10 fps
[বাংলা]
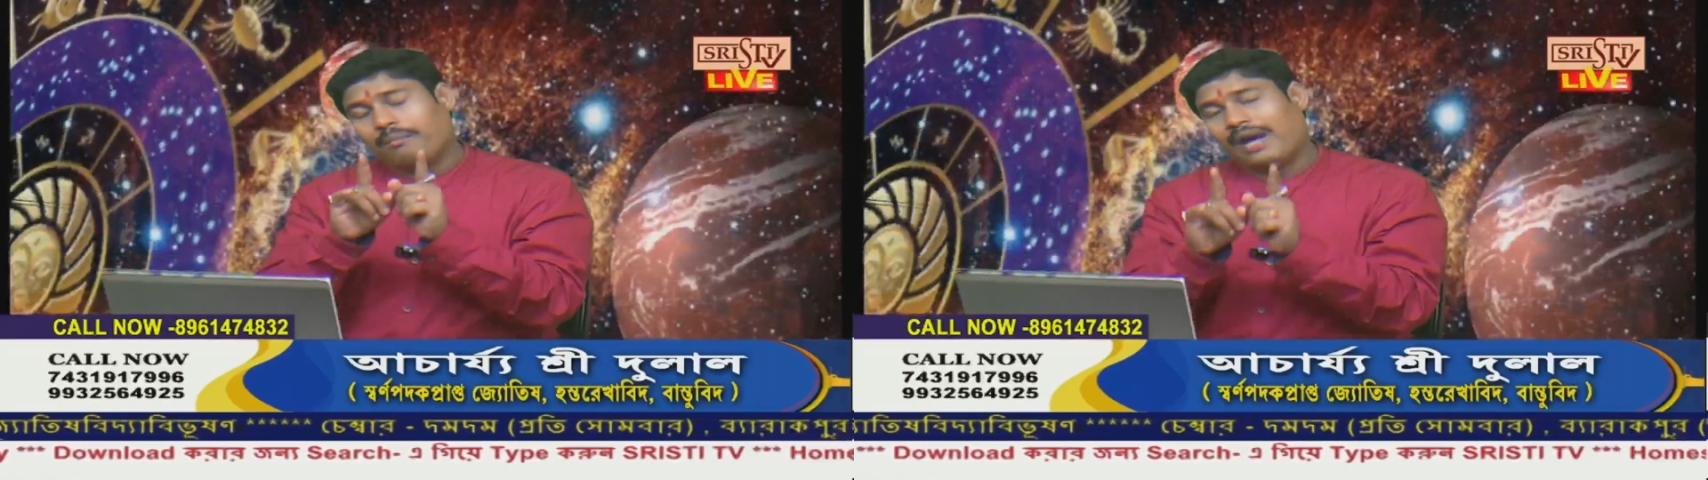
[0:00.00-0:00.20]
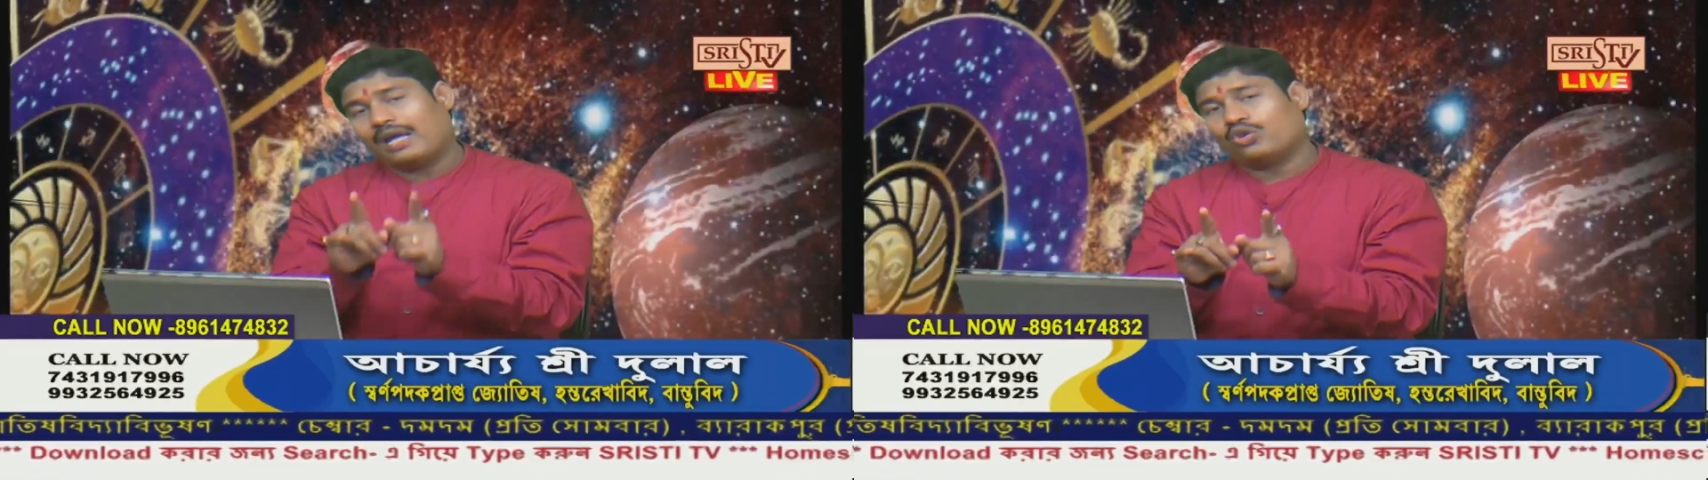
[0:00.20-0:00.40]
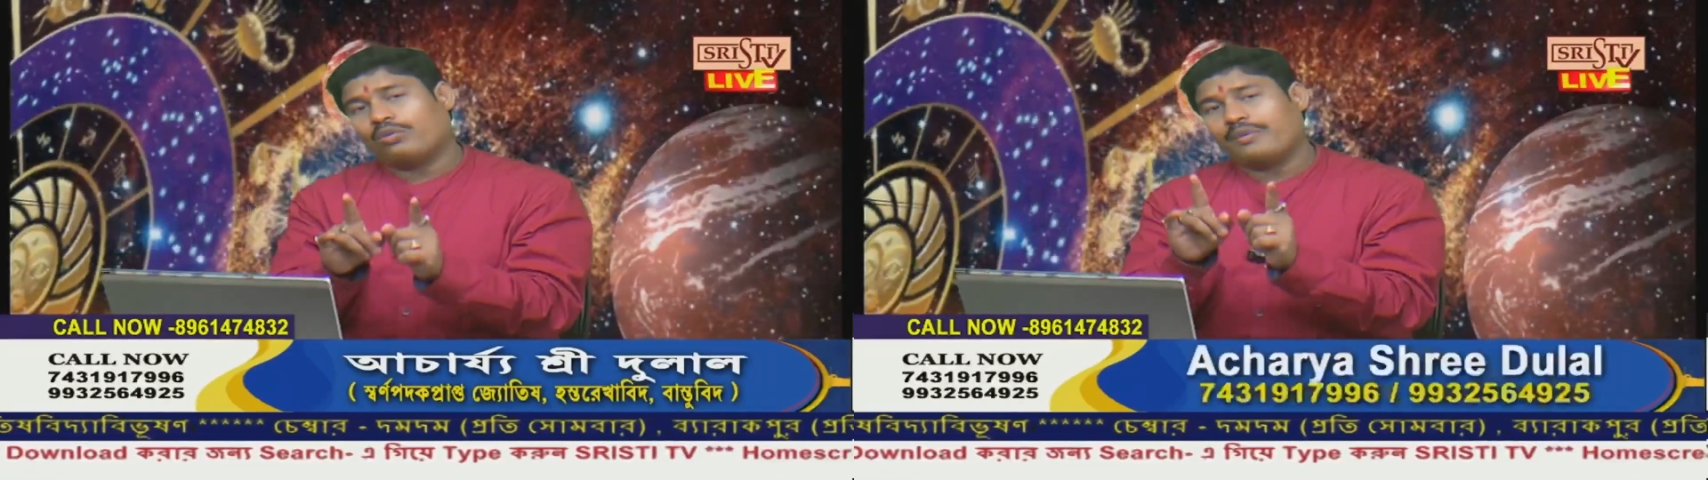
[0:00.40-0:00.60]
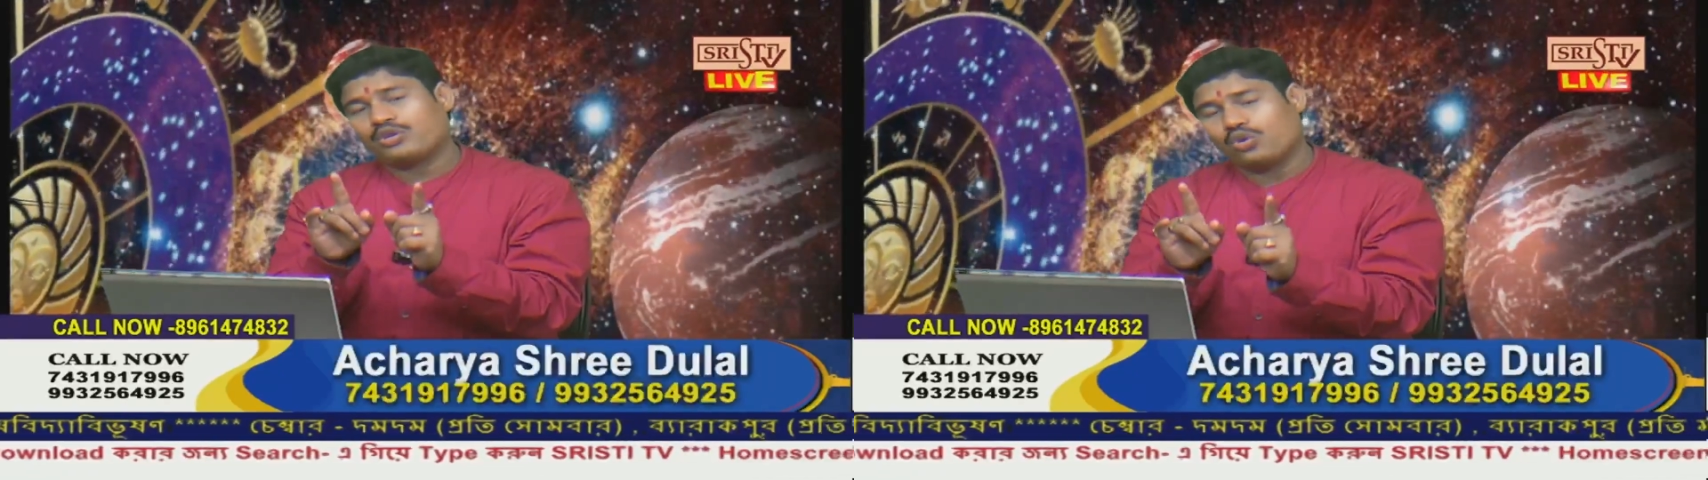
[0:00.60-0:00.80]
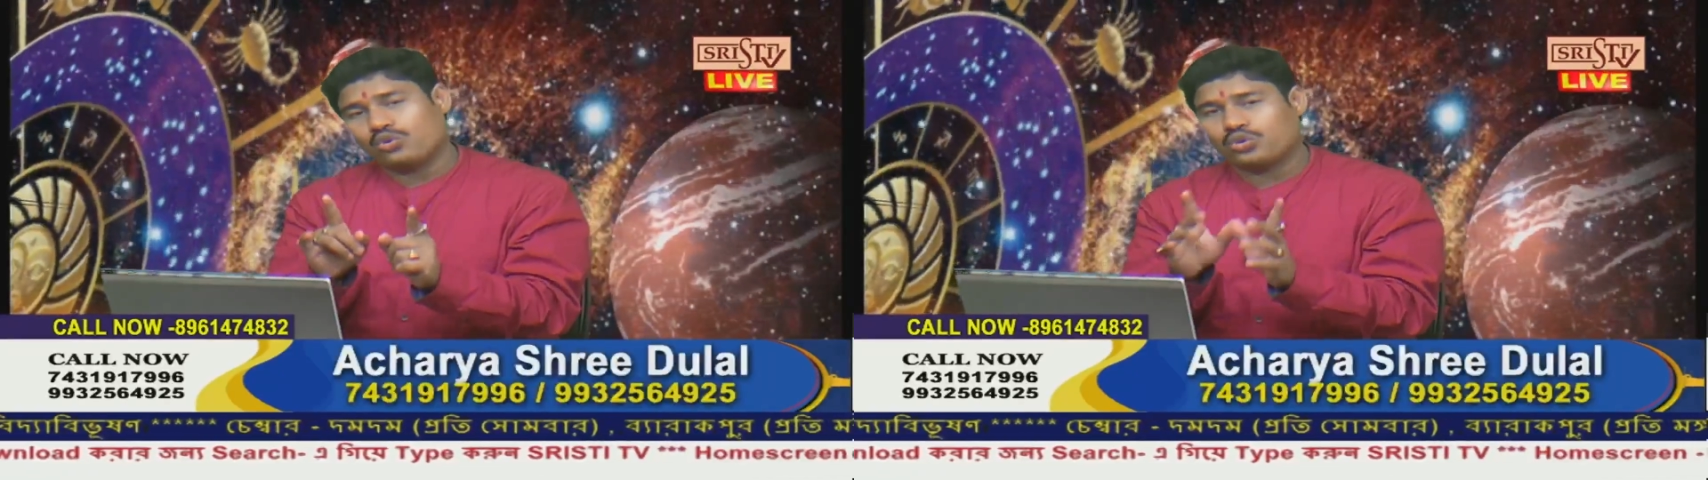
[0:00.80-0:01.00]
ভালোভাবে
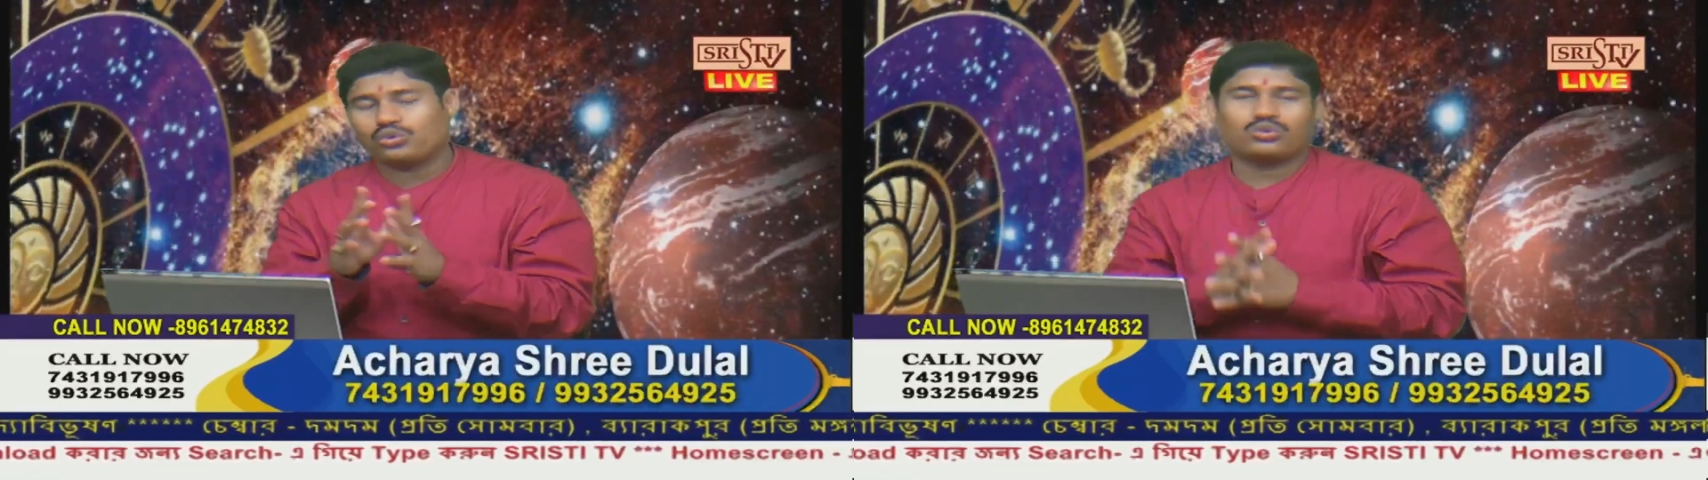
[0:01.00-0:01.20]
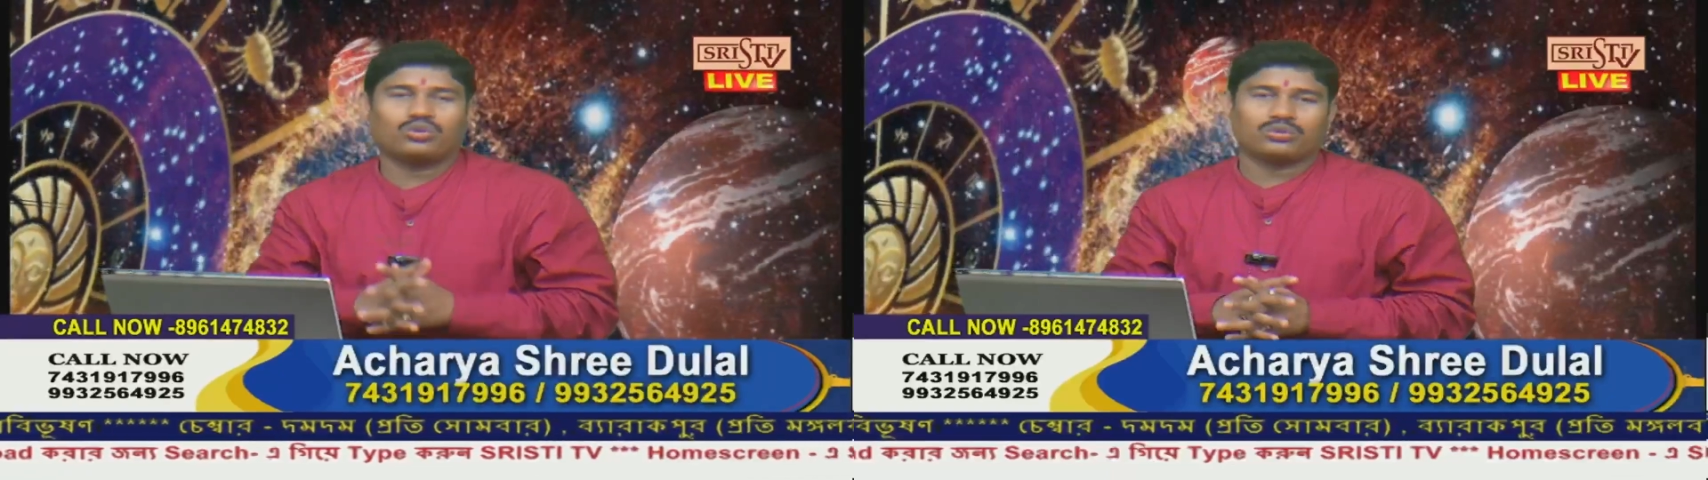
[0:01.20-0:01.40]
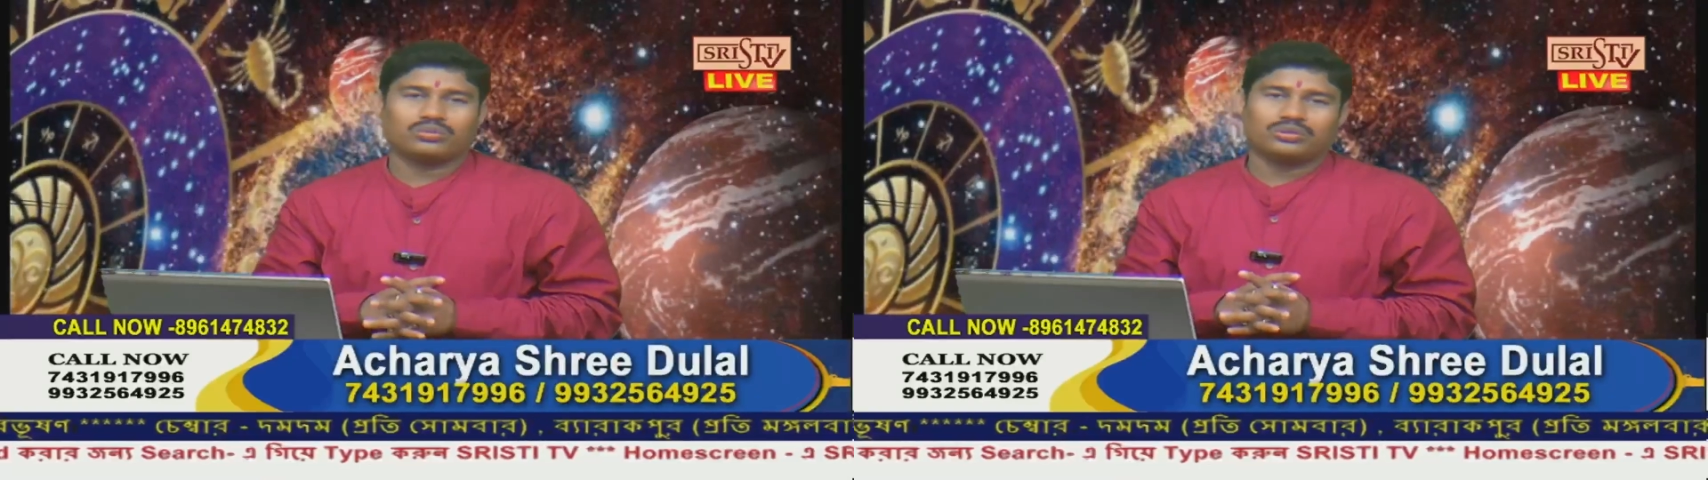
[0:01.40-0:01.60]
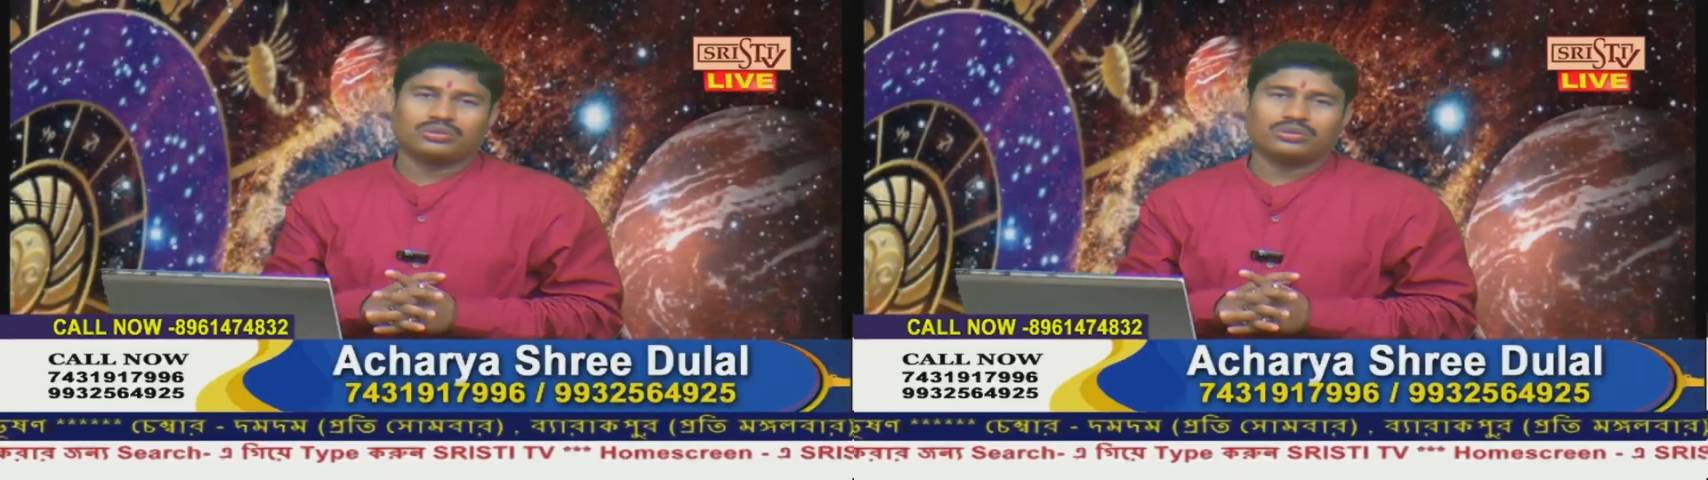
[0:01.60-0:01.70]
সংশোধন করো